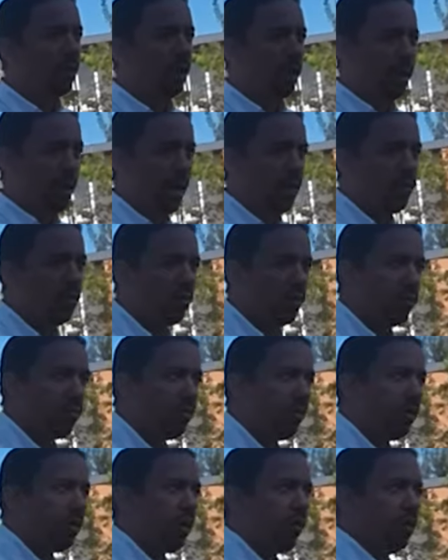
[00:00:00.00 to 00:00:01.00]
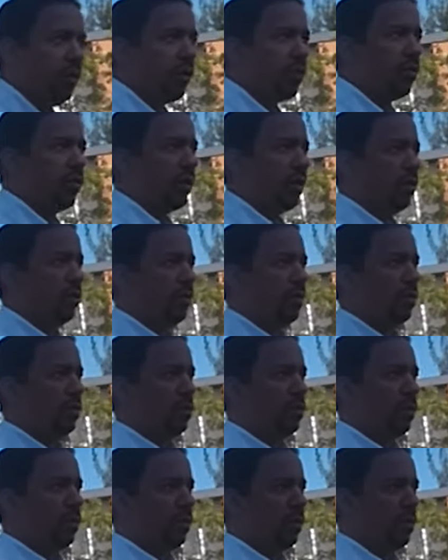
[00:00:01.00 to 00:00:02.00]
le ayudo por el camino correcto.
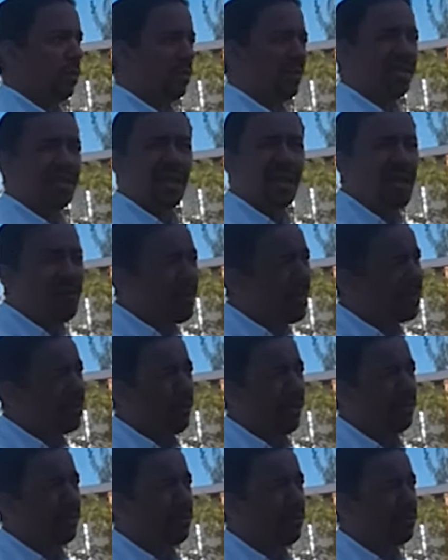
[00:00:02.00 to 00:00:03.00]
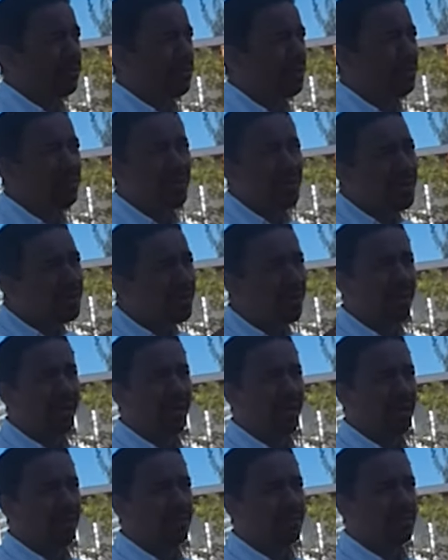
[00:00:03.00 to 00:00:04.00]
Si tengo mal corazón y no quiero
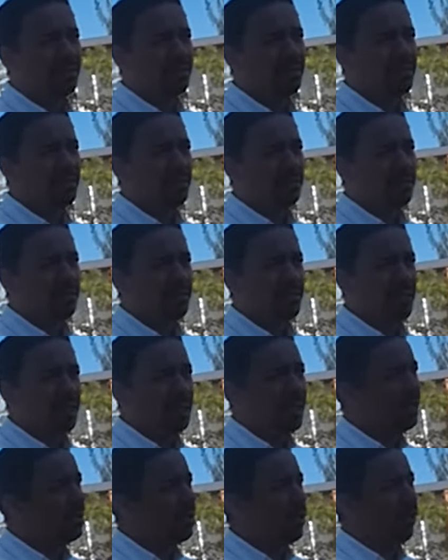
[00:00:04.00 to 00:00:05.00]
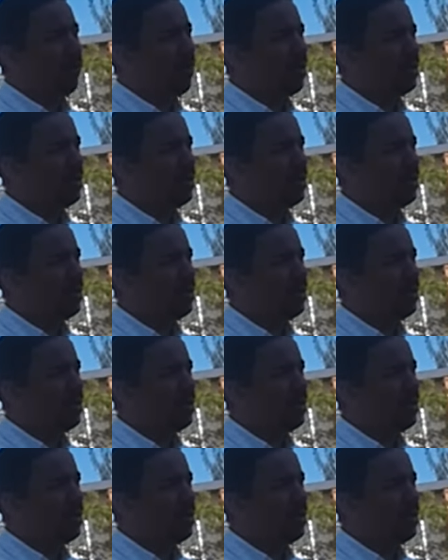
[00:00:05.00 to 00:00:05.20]
trabajar, y quiero hacerlo